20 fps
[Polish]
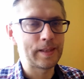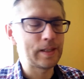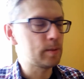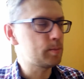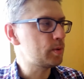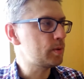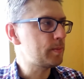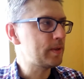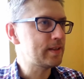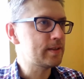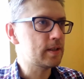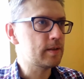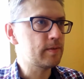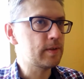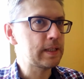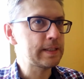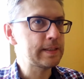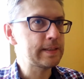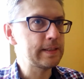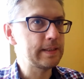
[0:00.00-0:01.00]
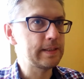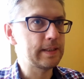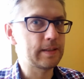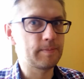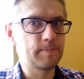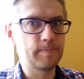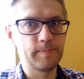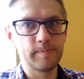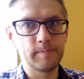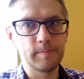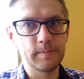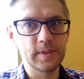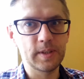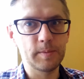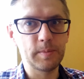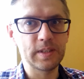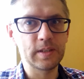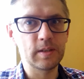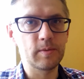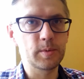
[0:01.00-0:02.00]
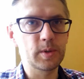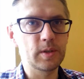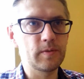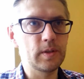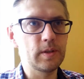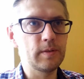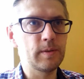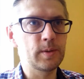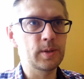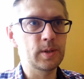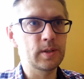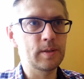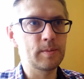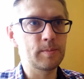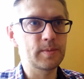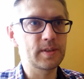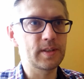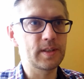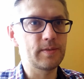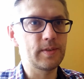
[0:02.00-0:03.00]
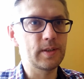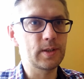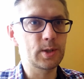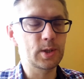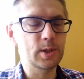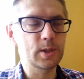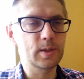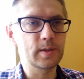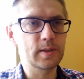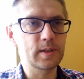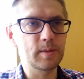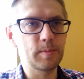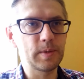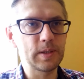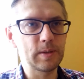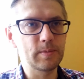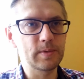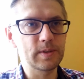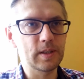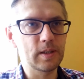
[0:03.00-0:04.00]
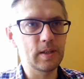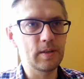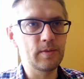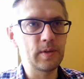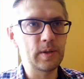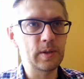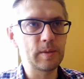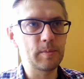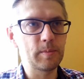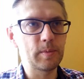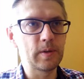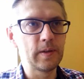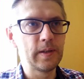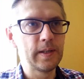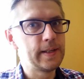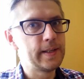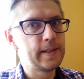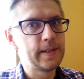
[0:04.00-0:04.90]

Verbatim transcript: No, próba jest rewelacyjna. Sam Maskow przewidywał, że tam ze dwie, trzy kostki będą zbenefione, bo